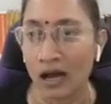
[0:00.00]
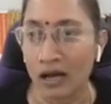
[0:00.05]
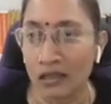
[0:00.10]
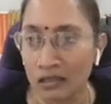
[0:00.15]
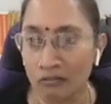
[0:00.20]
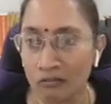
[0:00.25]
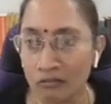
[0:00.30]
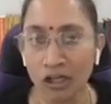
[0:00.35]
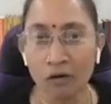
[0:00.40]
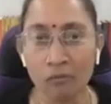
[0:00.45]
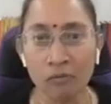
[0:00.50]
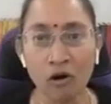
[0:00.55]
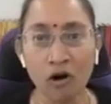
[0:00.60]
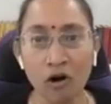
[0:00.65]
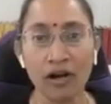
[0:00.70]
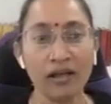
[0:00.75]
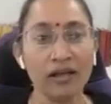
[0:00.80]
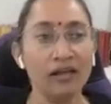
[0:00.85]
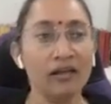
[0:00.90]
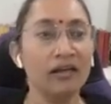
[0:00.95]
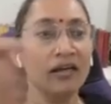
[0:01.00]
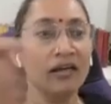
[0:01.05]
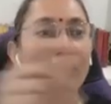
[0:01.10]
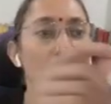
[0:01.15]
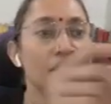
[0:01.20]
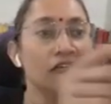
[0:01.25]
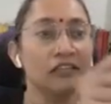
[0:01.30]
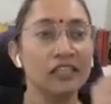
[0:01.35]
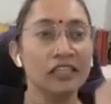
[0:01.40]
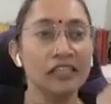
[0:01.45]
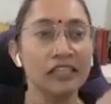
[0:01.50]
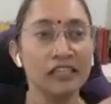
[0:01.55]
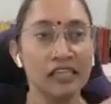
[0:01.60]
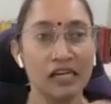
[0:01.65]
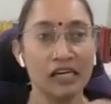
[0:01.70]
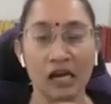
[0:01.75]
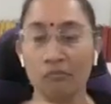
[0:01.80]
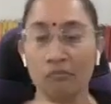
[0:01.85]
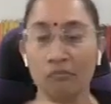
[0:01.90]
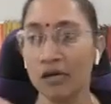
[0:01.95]
அந்த வேர்போட நீங்க வந்து இந்த
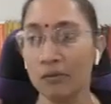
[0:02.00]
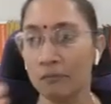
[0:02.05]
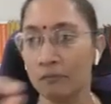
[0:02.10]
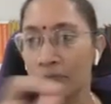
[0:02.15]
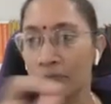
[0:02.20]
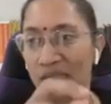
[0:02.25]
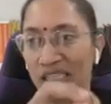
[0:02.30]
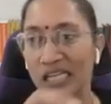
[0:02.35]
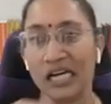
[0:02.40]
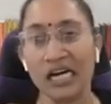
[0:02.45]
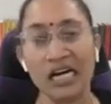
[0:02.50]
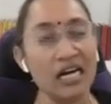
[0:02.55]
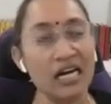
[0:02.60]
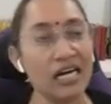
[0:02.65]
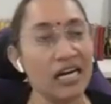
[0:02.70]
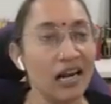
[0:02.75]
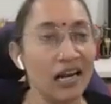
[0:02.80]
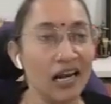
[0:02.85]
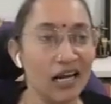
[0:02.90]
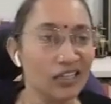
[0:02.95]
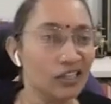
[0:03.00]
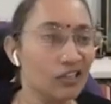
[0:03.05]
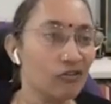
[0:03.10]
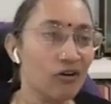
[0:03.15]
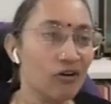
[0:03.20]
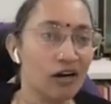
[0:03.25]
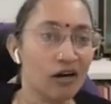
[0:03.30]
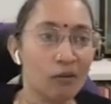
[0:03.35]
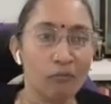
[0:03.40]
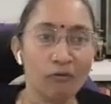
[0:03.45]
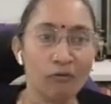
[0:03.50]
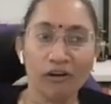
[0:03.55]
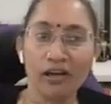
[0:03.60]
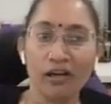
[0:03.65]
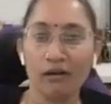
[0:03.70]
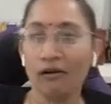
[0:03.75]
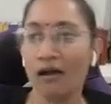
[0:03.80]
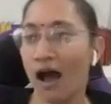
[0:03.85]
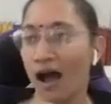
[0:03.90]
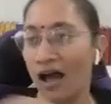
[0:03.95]
கர்மா பதங்கள் எல்லாத்தையும் அங்க போய்
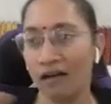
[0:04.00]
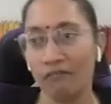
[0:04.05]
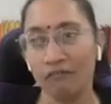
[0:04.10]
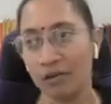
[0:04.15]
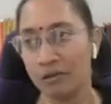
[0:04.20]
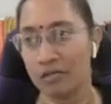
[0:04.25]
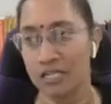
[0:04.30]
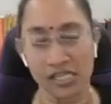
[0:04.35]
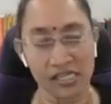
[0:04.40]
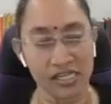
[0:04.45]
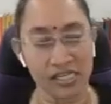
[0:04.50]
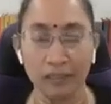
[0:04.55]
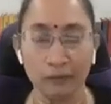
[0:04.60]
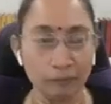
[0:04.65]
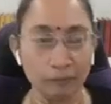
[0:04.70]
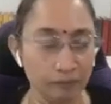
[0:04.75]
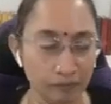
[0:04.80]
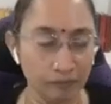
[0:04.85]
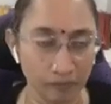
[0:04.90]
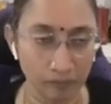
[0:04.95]
அன்வயிச்சுக்கலாம்